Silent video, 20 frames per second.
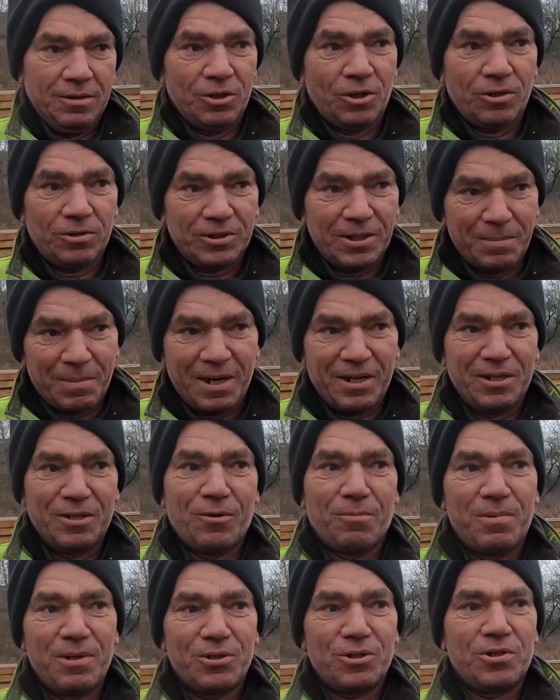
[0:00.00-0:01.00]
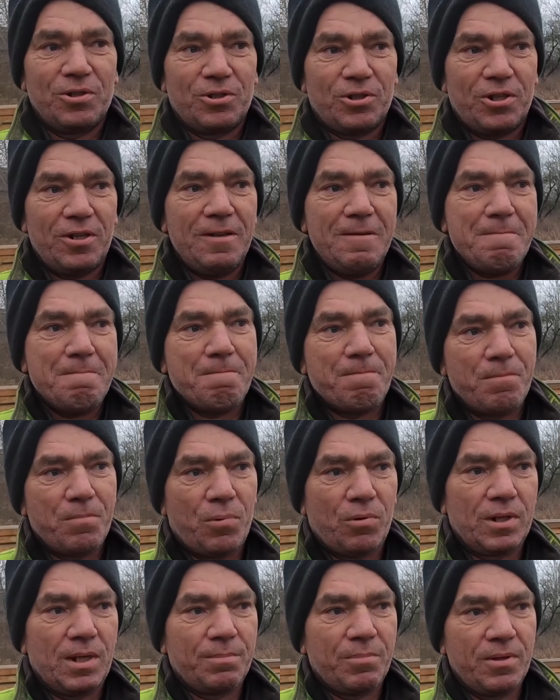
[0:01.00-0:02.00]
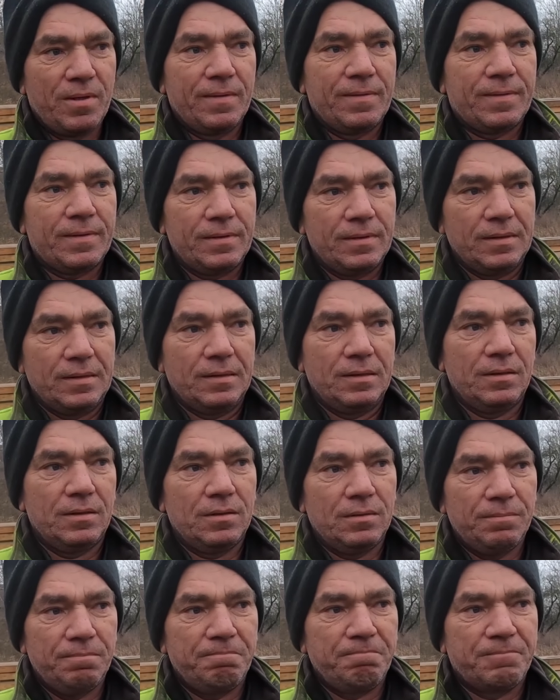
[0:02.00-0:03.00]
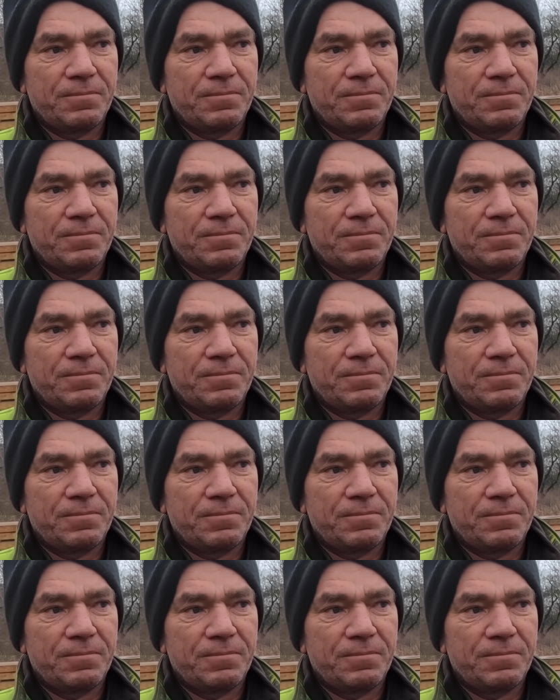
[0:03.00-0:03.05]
No, te machiny obleżnicze, bo one były z, y,